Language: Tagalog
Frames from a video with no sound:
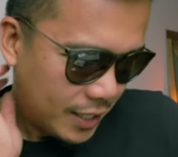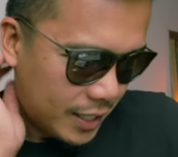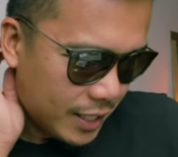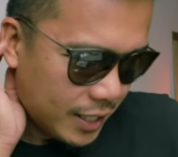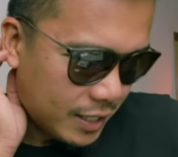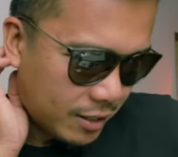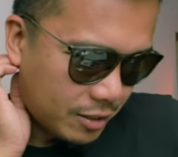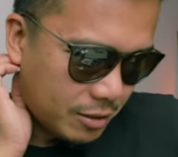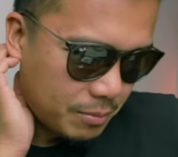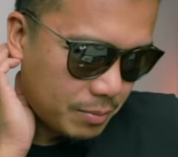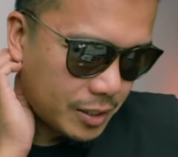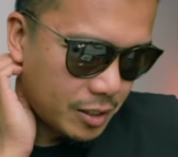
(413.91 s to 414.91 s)
Ay nako,
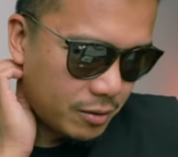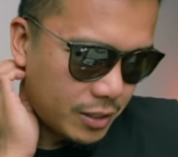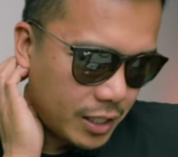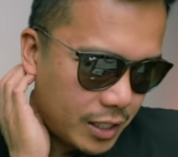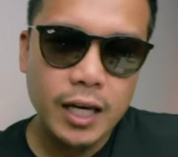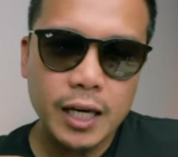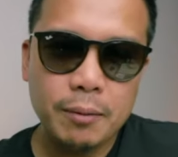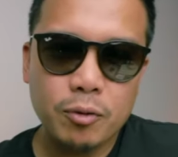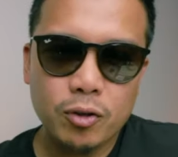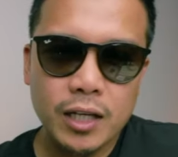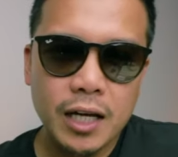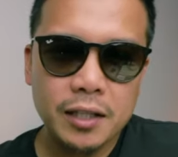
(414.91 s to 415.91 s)
pasaway.
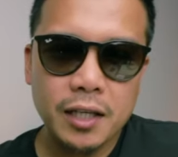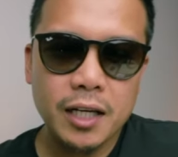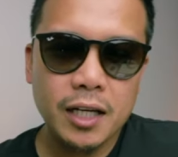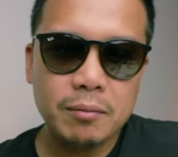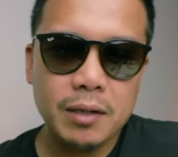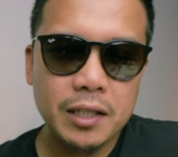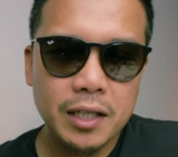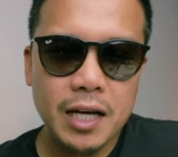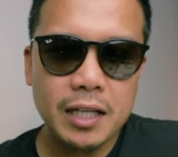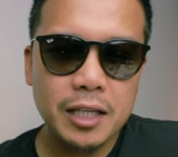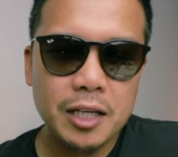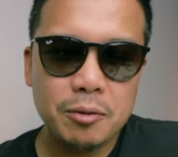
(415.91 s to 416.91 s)
Importante na gamitin
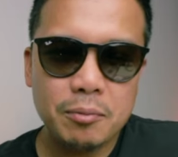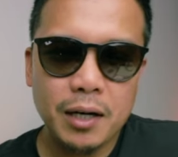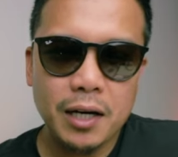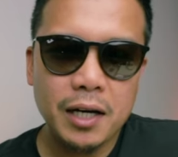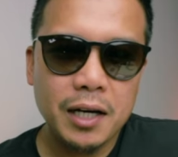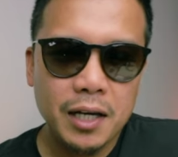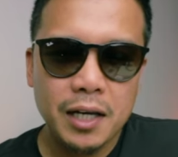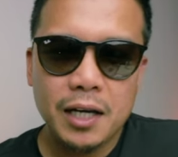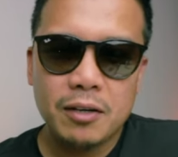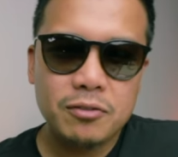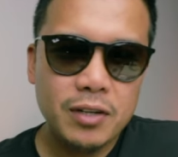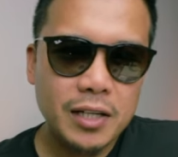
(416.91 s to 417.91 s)
natin yung mga
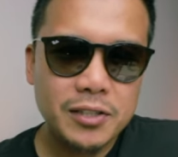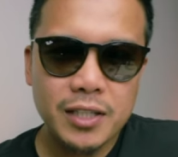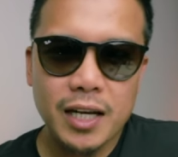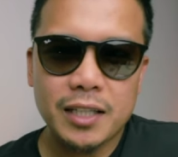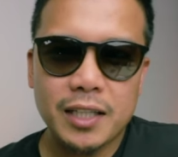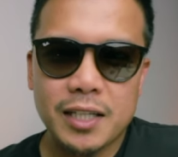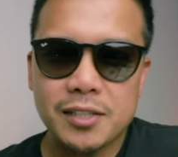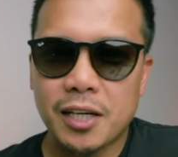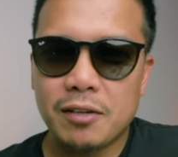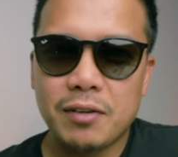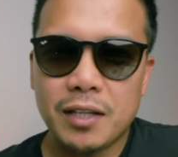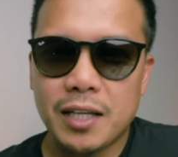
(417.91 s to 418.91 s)
flash natin sa
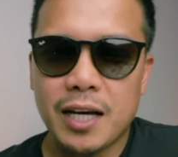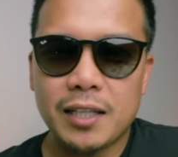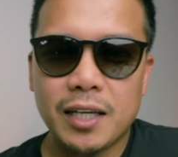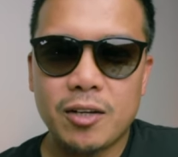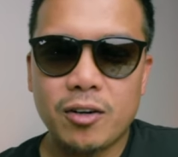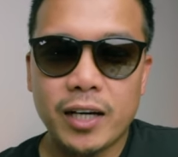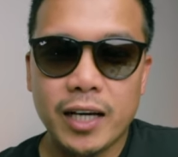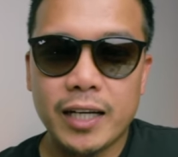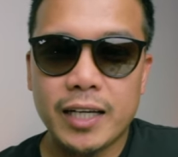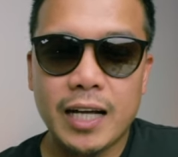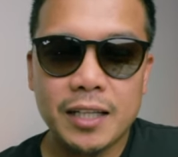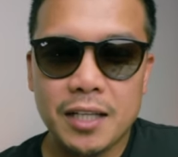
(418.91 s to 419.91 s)
event natin. No? Kaya
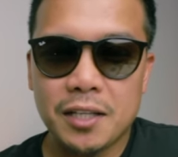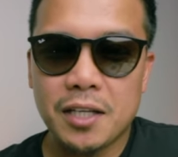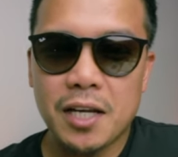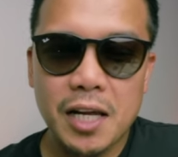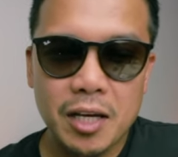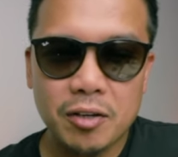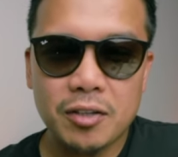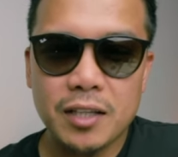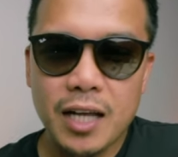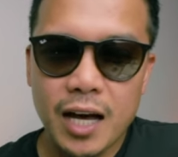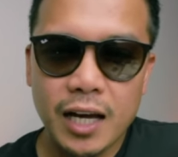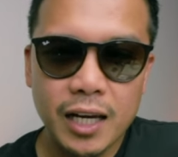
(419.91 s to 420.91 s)
natin dinala yon
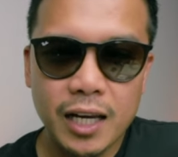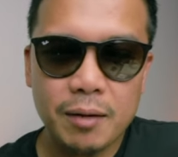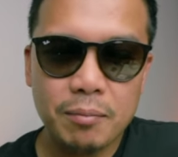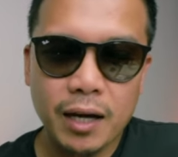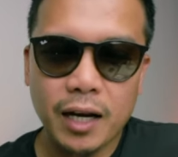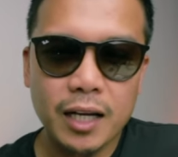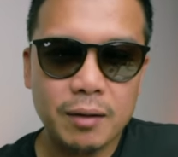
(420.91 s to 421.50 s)
dahil para